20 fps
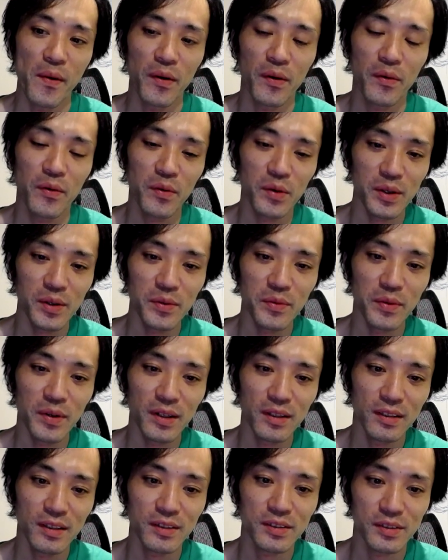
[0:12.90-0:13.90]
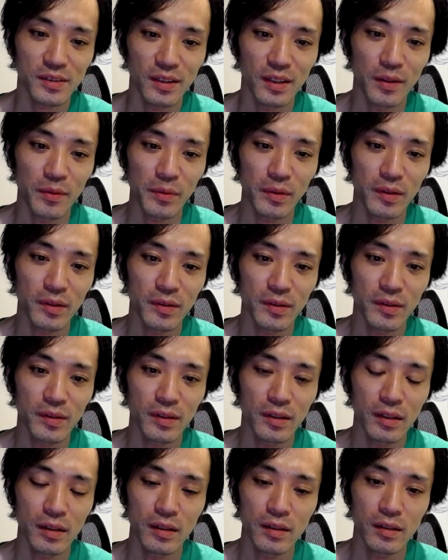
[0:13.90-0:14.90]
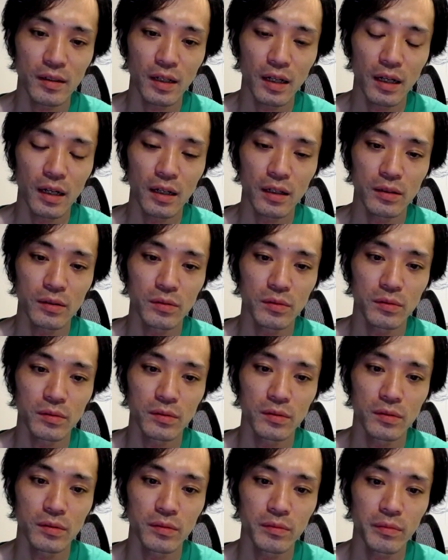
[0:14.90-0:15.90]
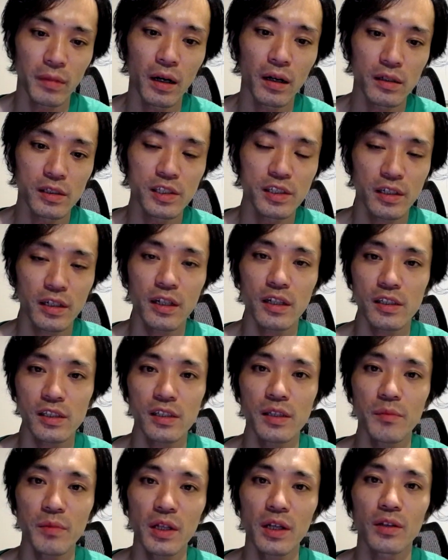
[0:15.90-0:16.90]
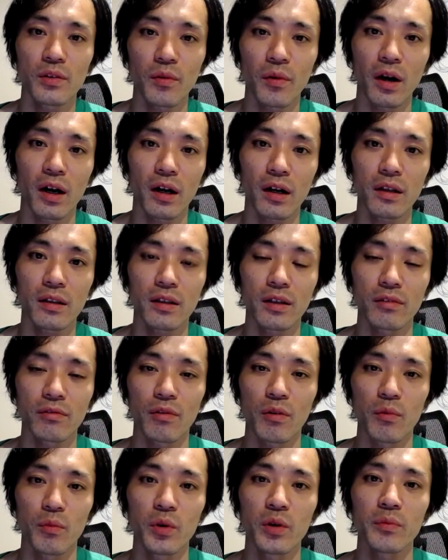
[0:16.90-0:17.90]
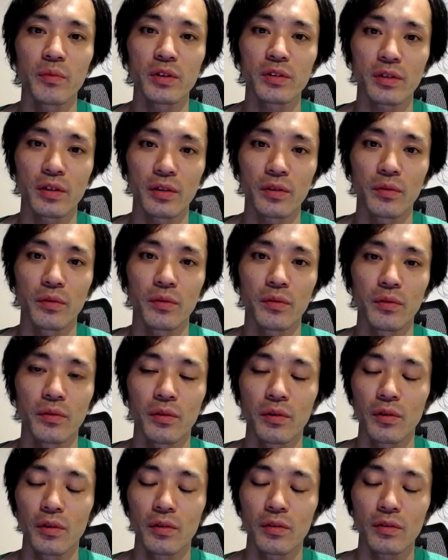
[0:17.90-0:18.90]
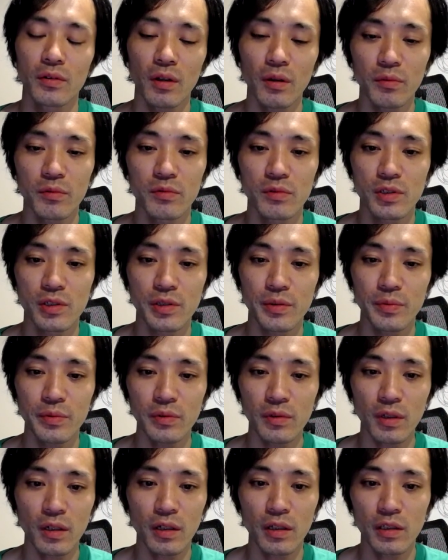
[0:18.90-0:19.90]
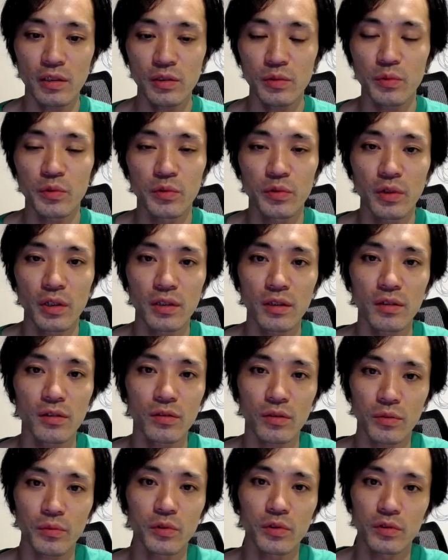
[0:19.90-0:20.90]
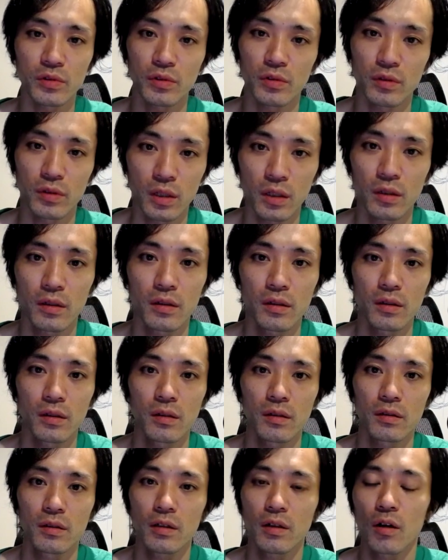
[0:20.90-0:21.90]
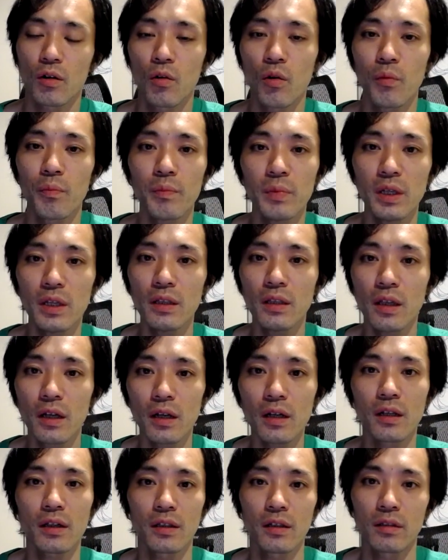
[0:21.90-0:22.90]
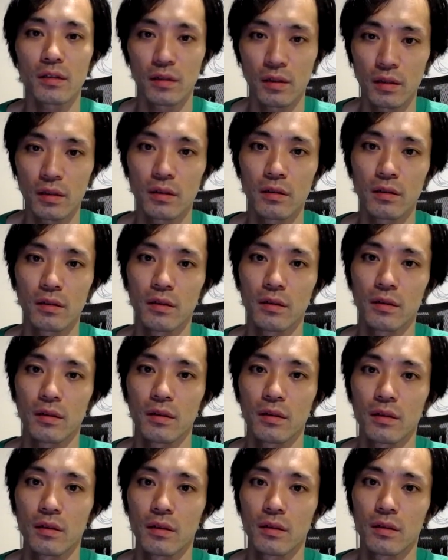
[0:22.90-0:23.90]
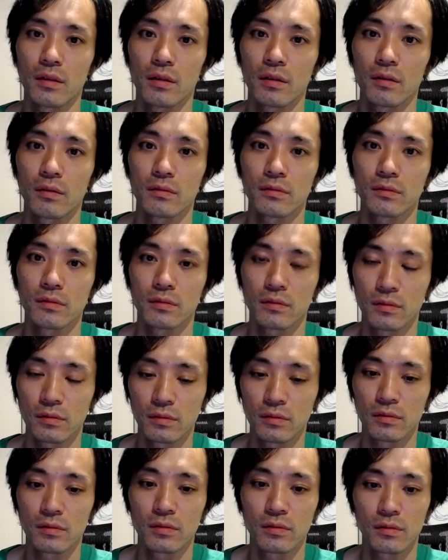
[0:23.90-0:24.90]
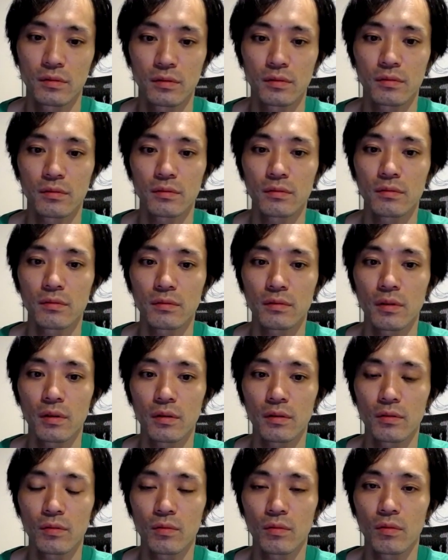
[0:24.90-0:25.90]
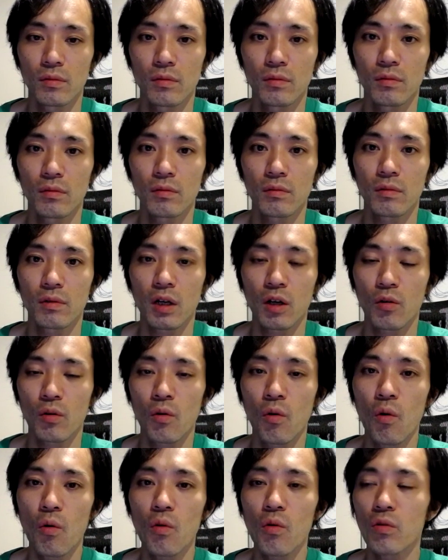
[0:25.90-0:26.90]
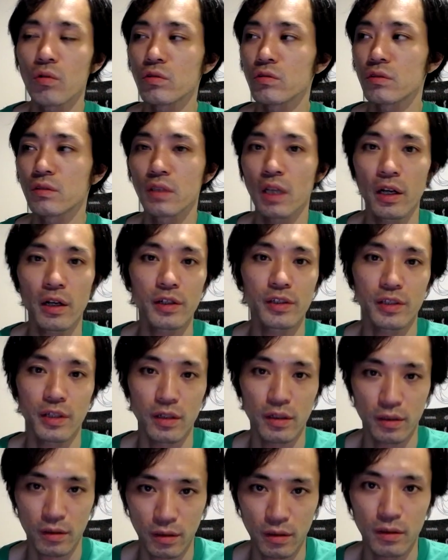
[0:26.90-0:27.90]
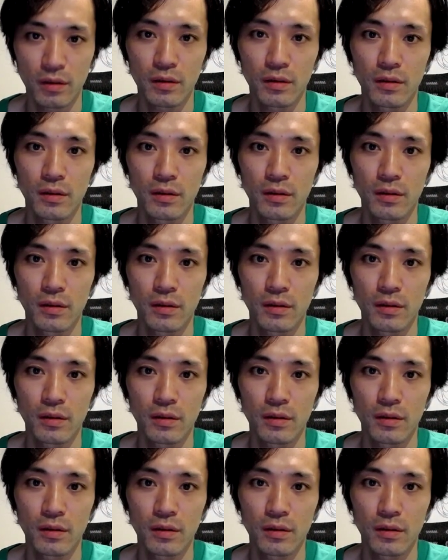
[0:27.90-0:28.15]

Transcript: これはですね、あの、まあ実感してみないとわからないとは思いますけど、多分自分がいつも触れてると思うんですよね。てかコピーだらけなんで、うん、あの、広告だらけじゃないですか。